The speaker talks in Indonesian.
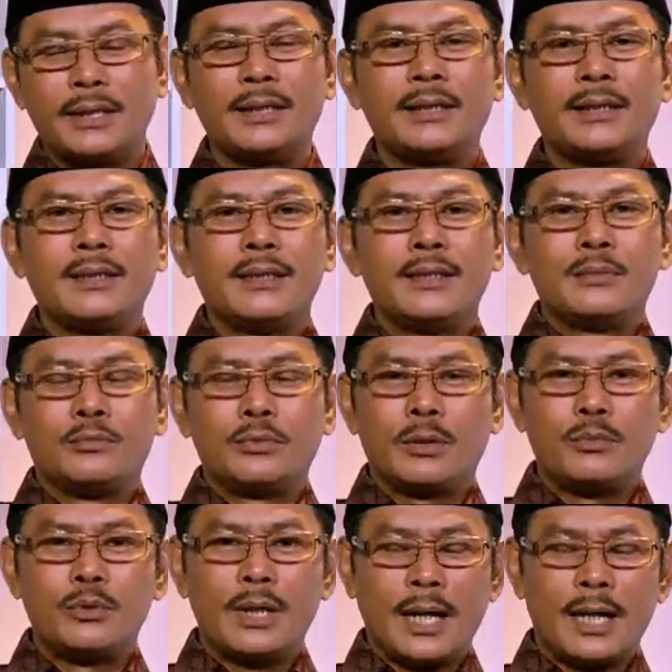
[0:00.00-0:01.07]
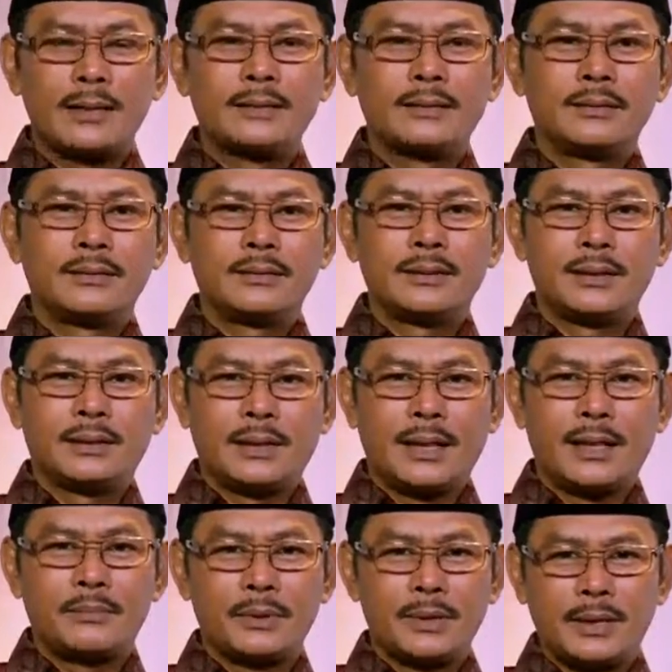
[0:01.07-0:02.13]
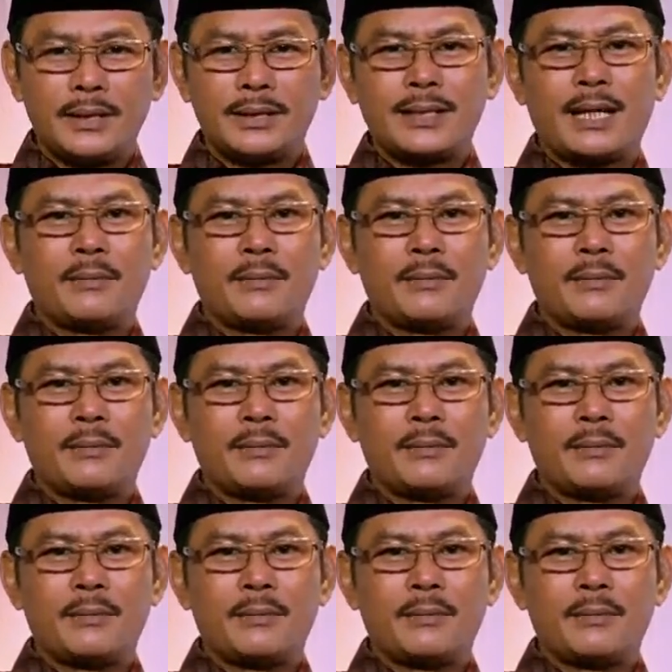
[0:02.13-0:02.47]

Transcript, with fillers: Mudah-mudahan kita menjadi sahabat yang